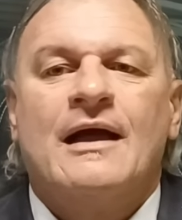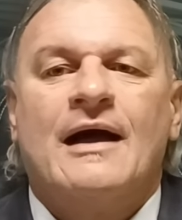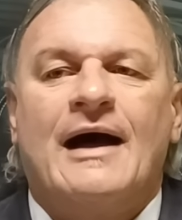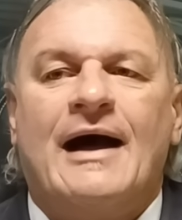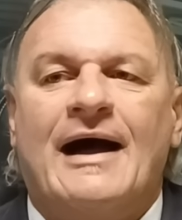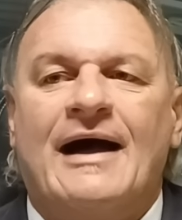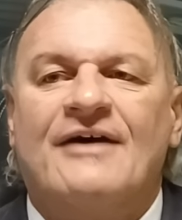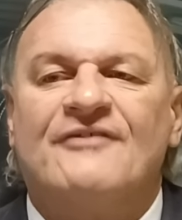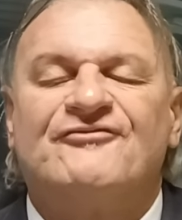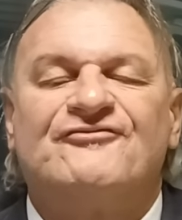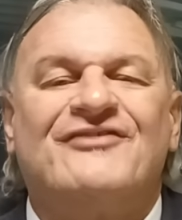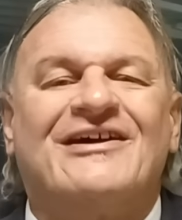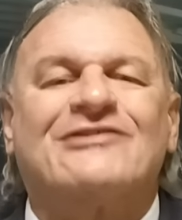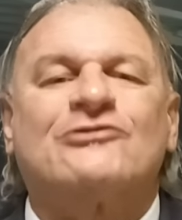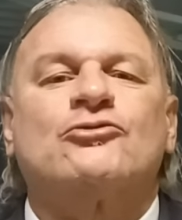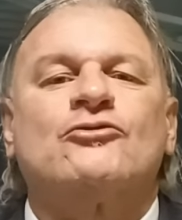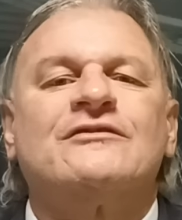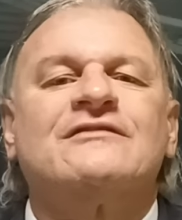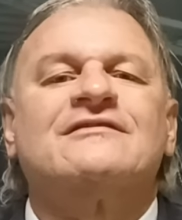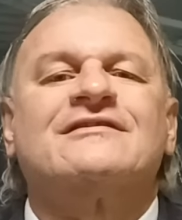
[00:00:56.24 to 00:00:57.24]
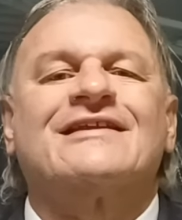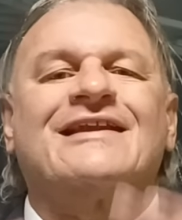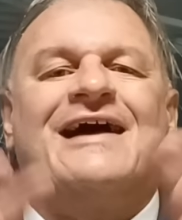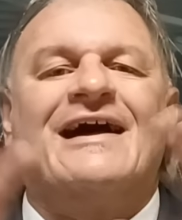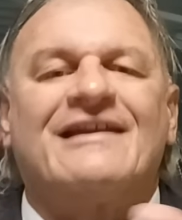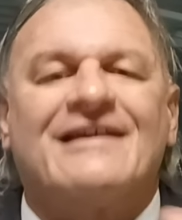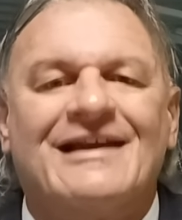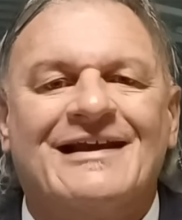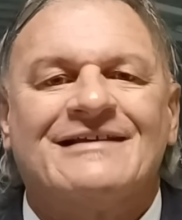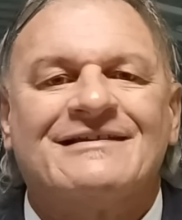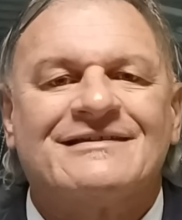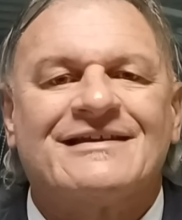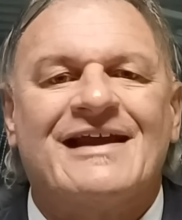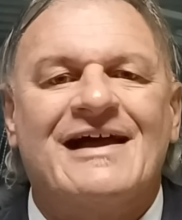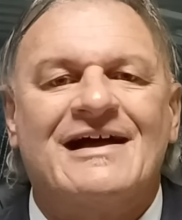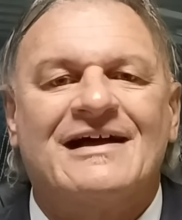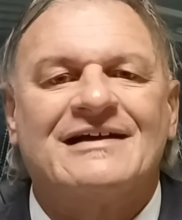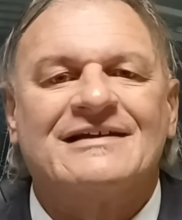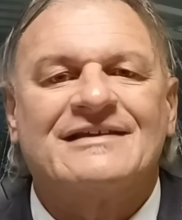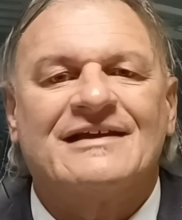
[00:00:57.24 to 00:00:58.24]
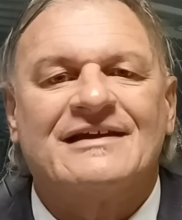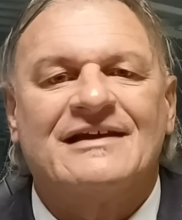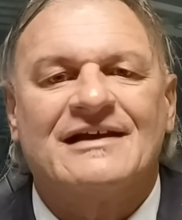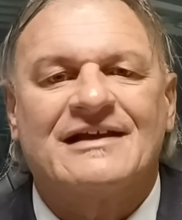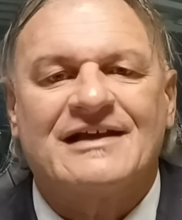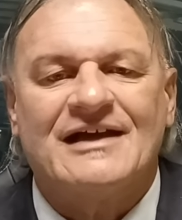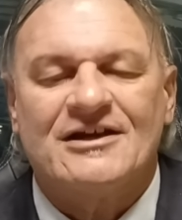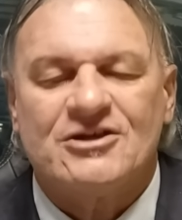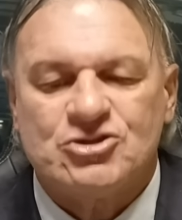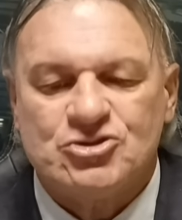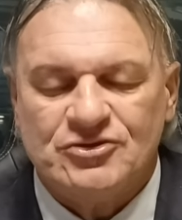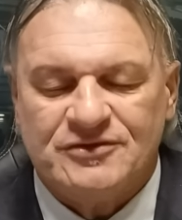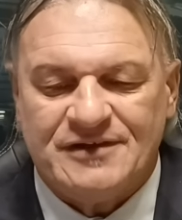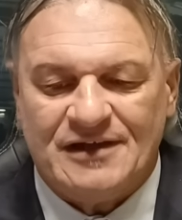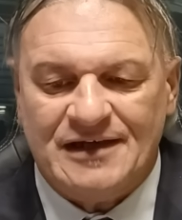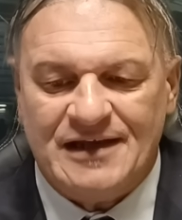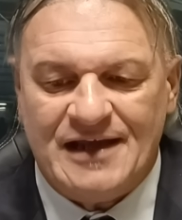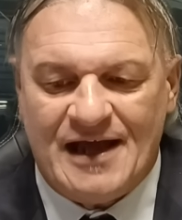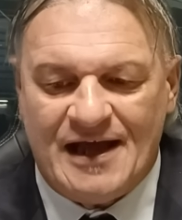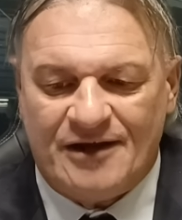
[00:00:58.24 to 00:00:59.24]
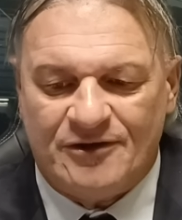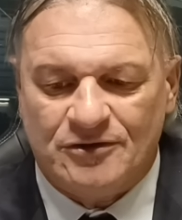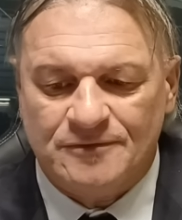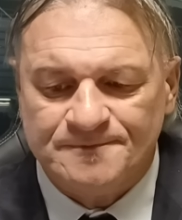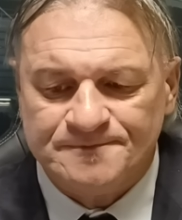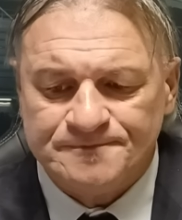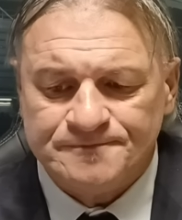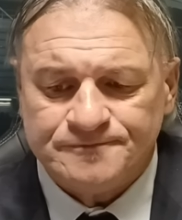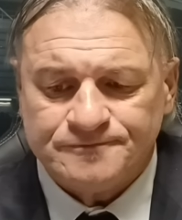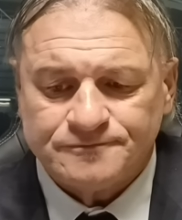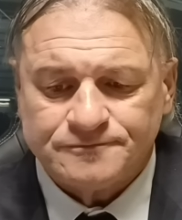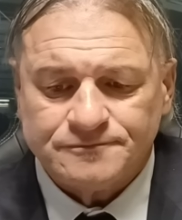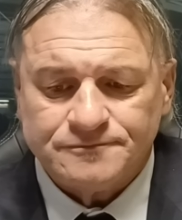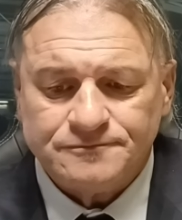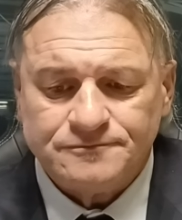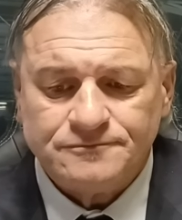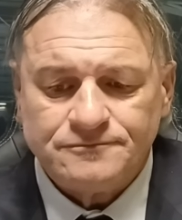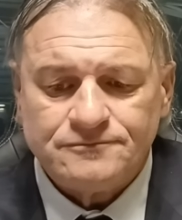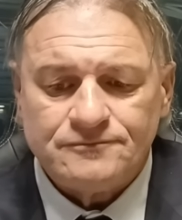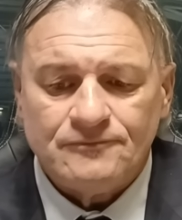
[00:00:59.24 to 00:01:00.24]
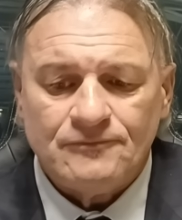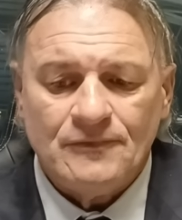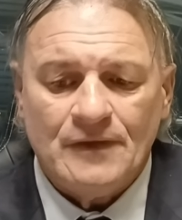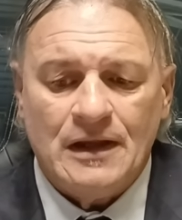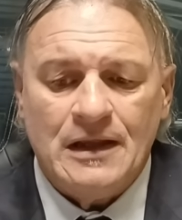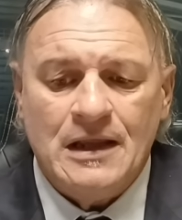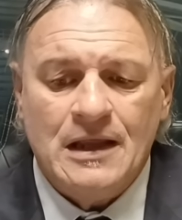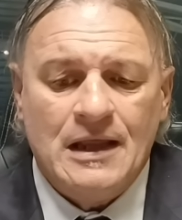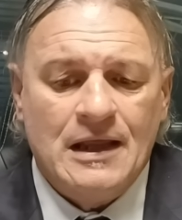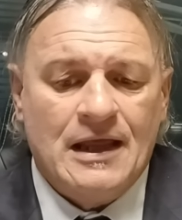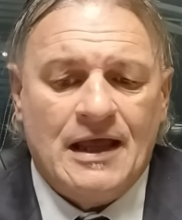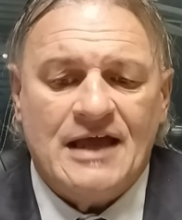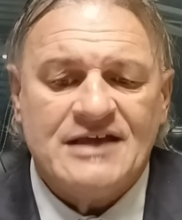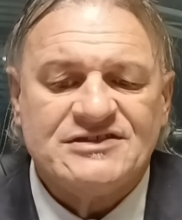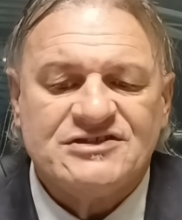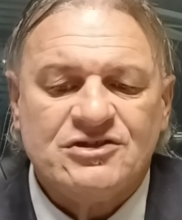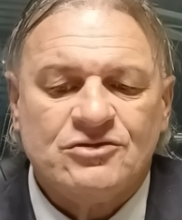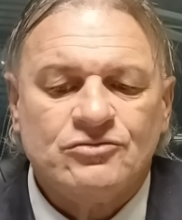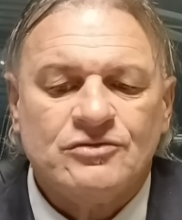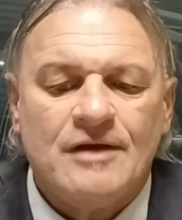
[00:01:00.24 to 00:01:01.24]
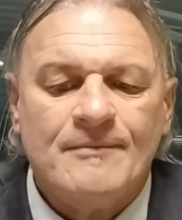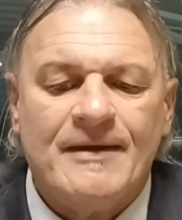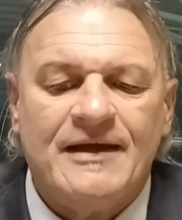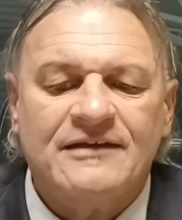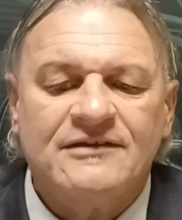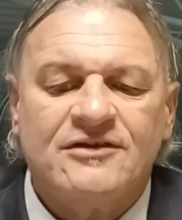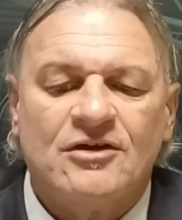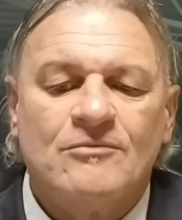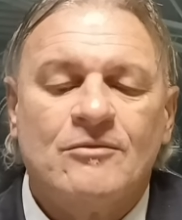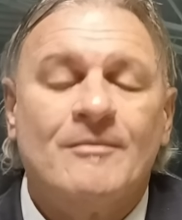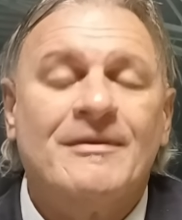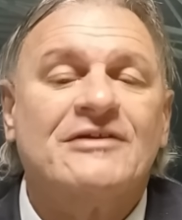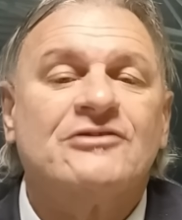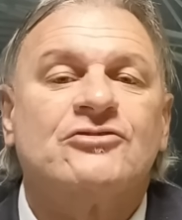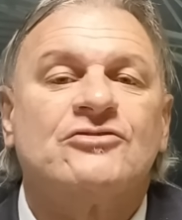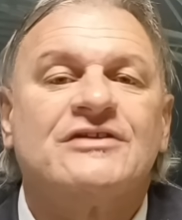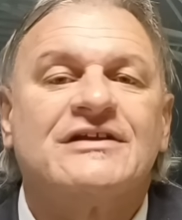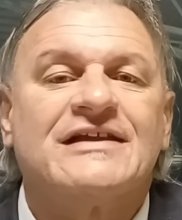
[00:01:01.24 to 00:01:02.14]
ha fatto entrare l'andrangheta nel calcio italiano, è sicuramente un momento di